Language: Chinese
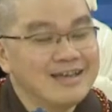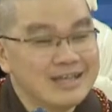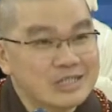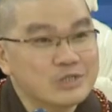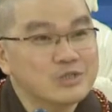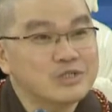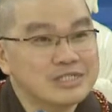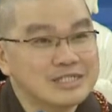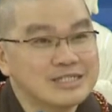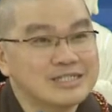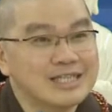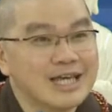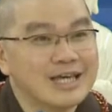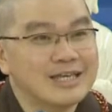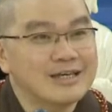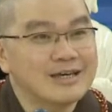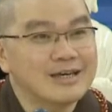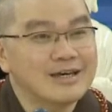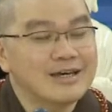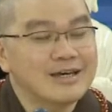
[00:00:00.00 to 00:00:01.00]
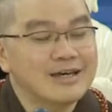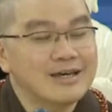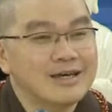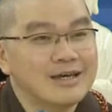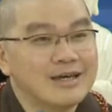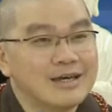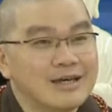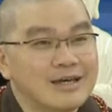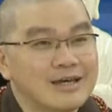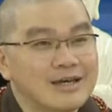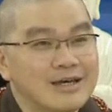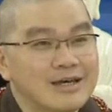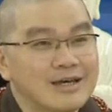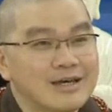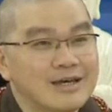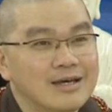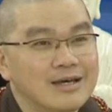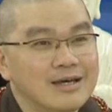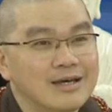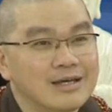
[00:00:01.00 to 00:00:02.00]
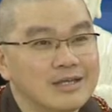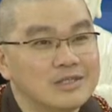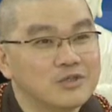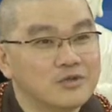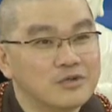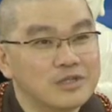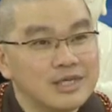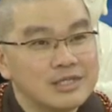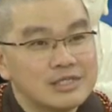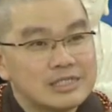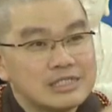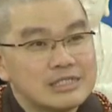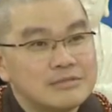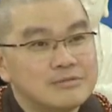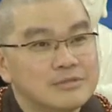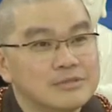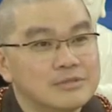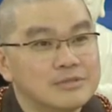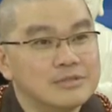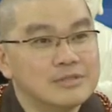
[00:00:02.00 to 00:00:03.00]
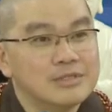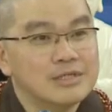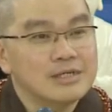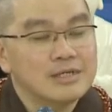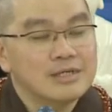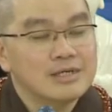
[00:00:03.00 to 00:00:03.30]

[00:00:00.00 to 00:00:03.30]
哎，说实在的，哎，昨天师傅，